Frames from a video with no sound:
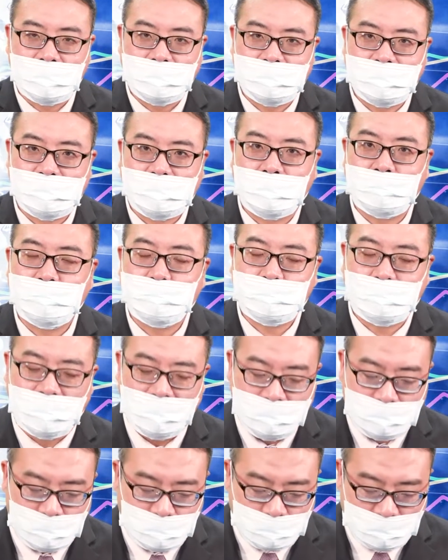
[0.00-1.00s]
概三
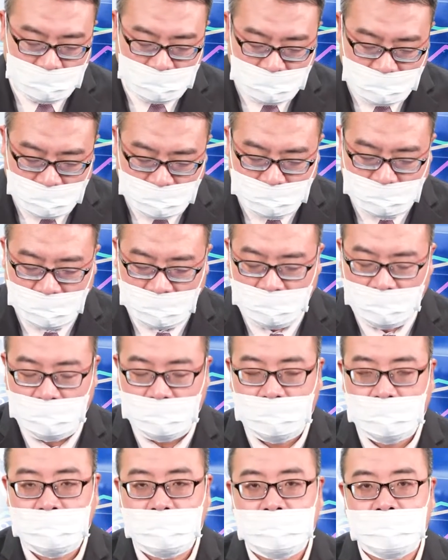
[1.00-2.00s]
百多点嘛，
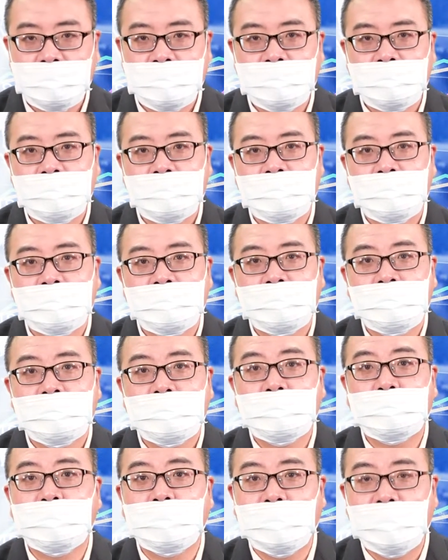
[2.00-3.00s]

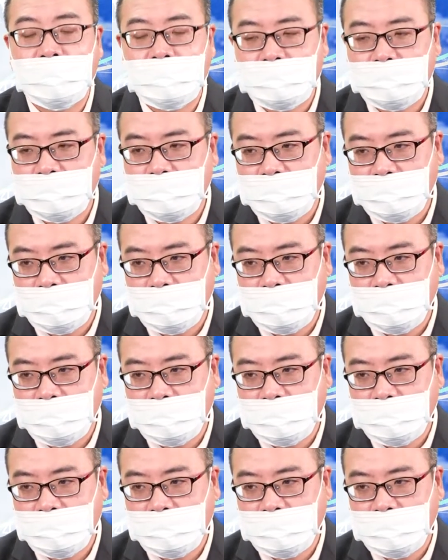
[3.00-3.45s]
对不对？